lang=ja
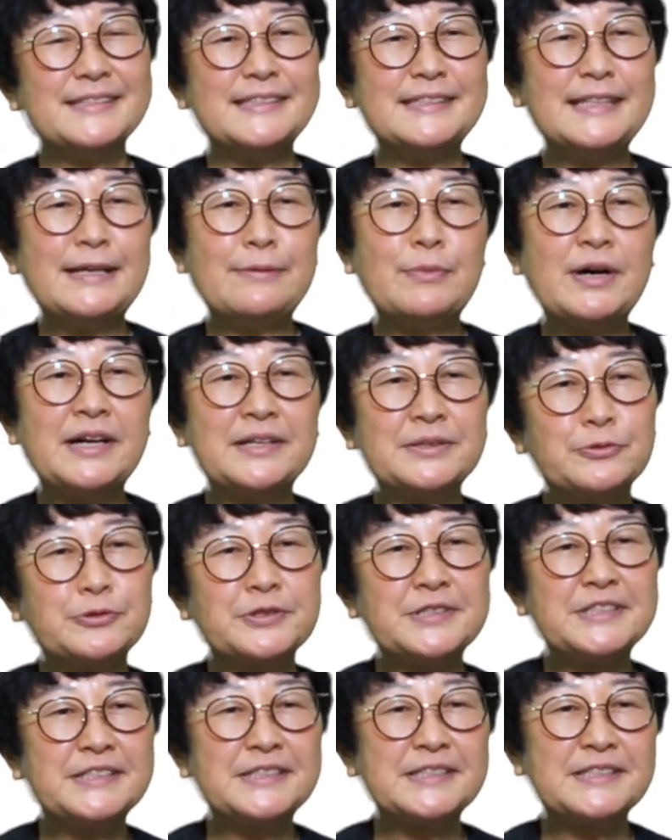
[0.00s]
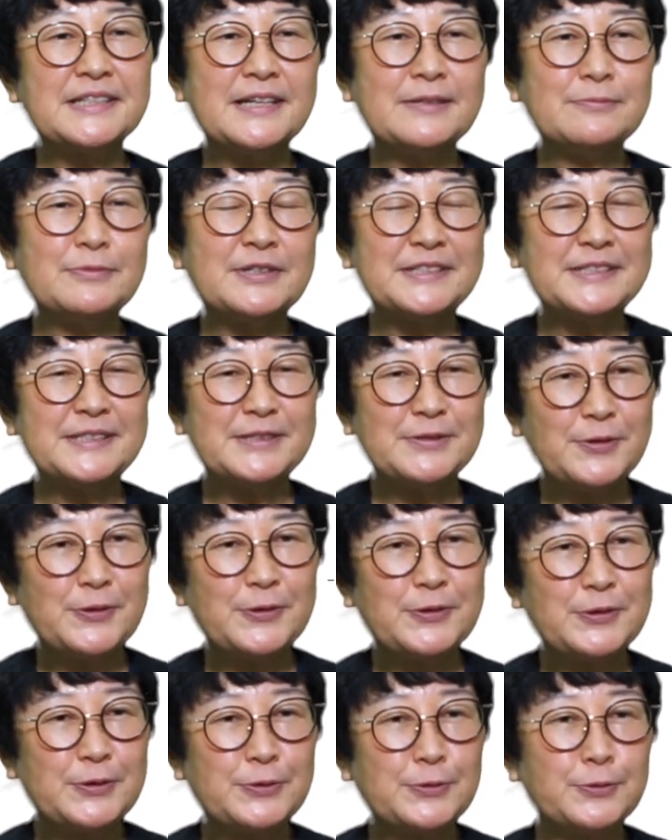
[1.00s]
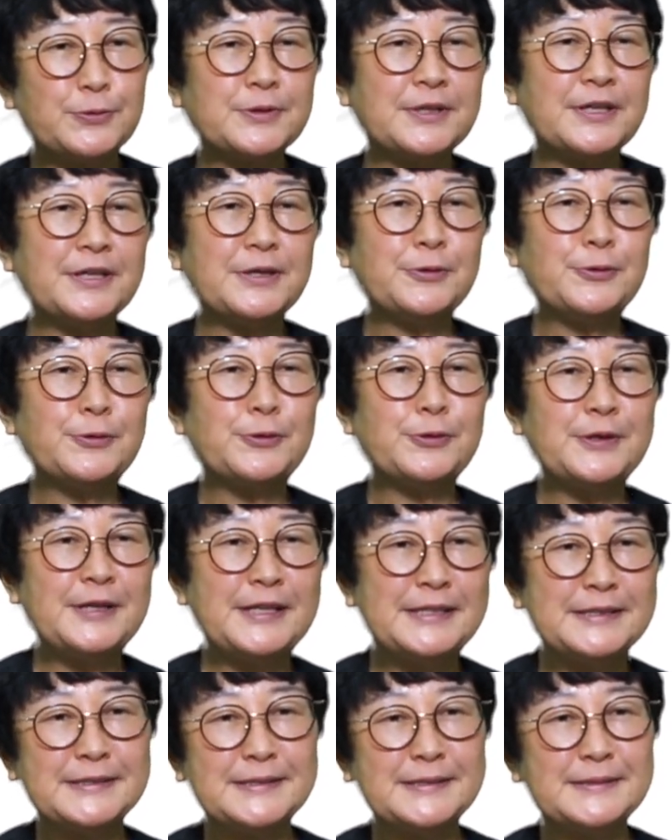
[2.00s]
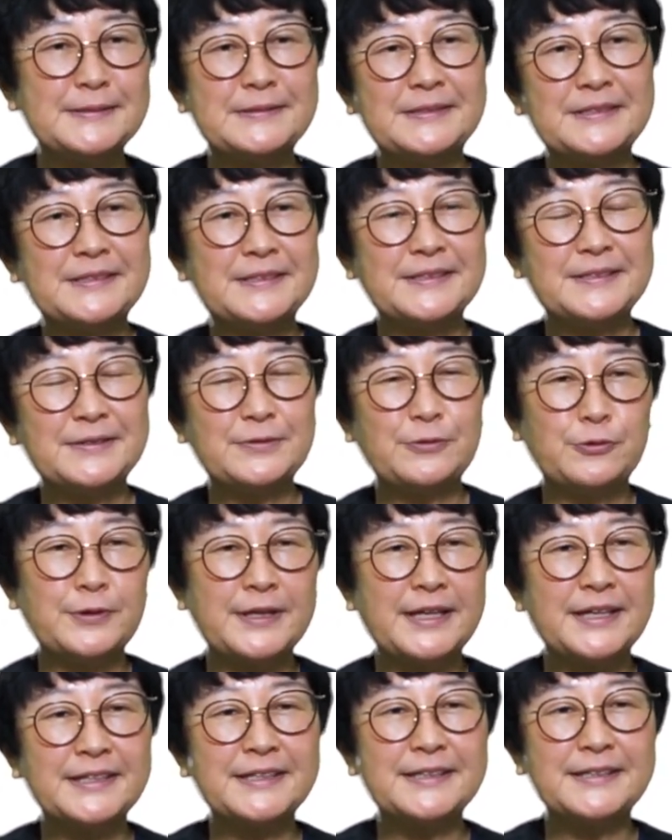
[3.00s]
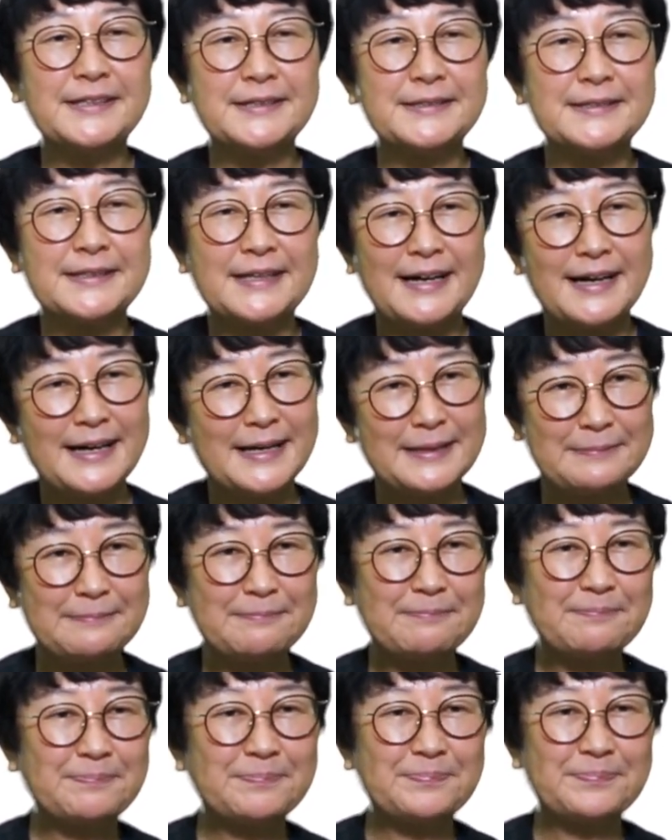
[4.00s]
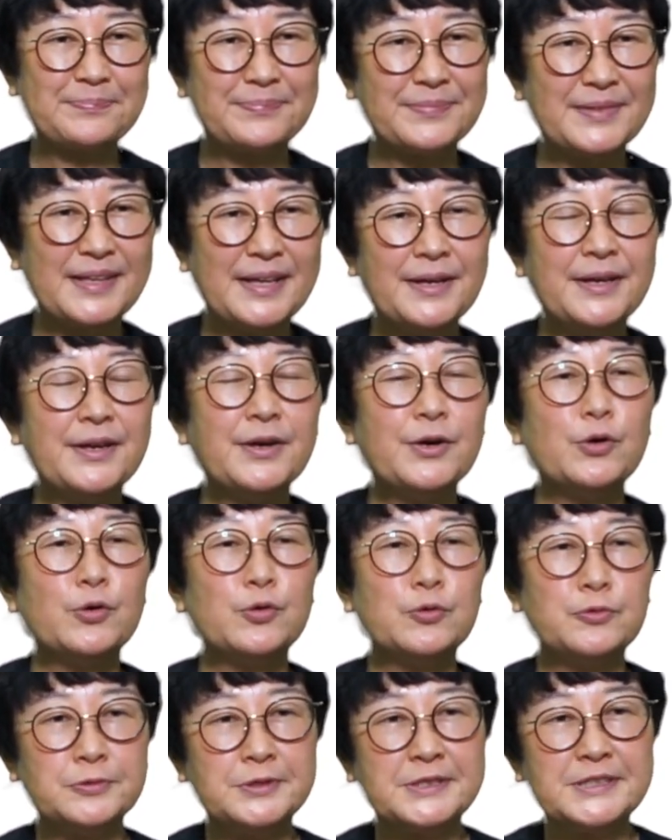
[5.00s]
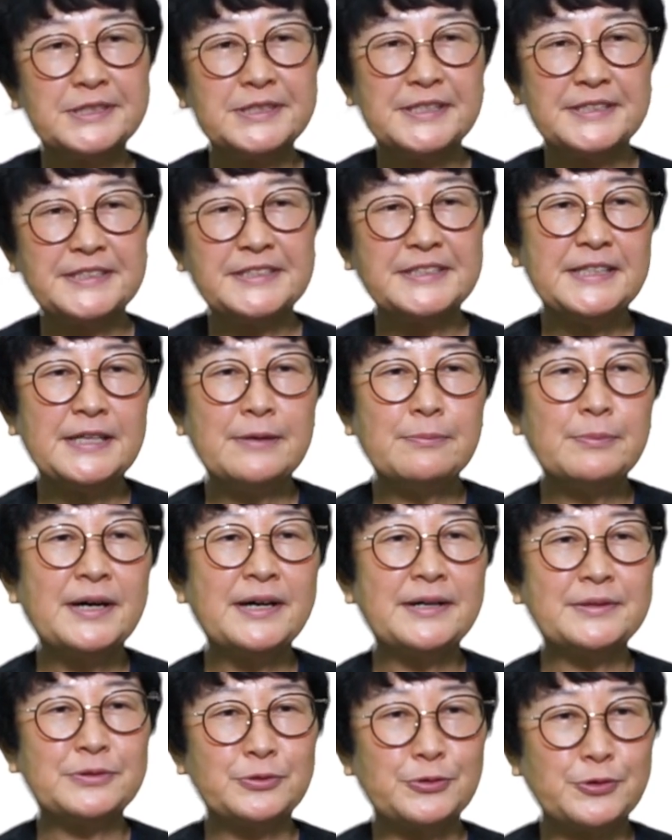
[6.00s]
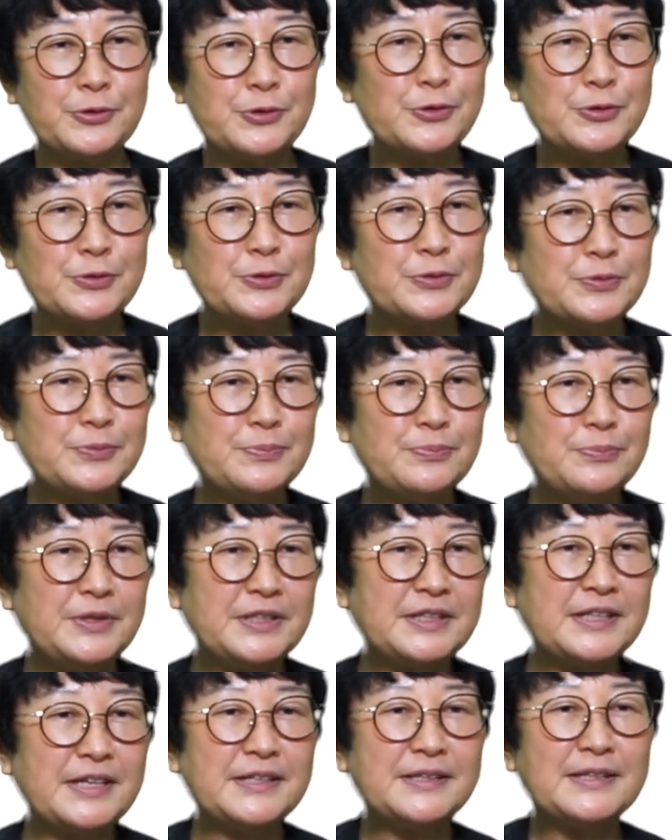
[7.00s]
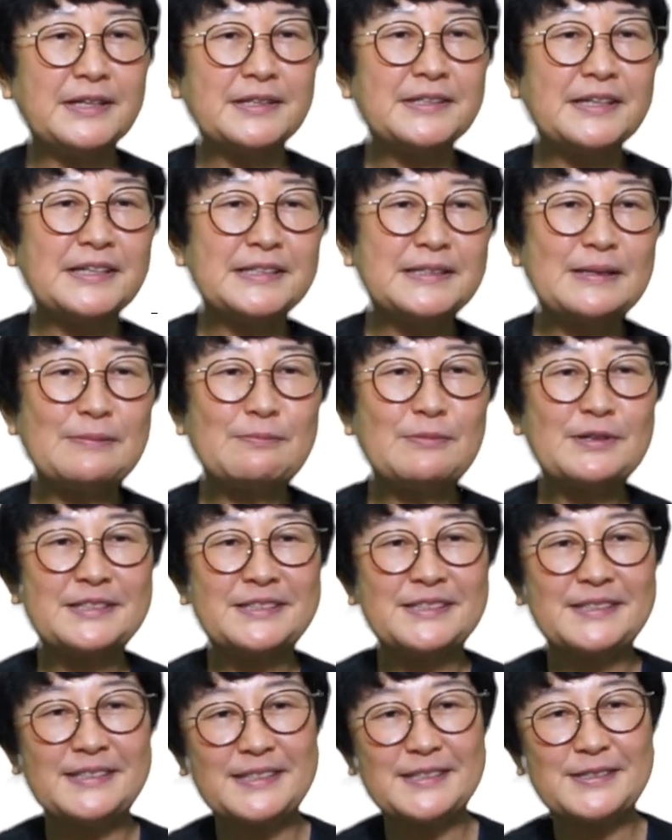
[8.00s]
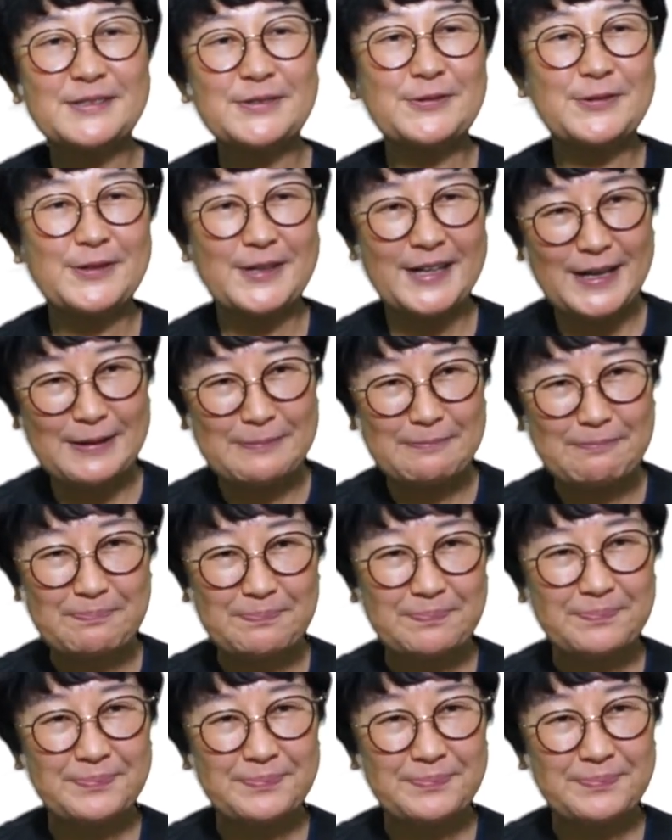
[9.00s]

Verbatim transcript: シネマート震災橋の横田陽子ですお元気ですかお家でシネマート見ていただいてますでしょうか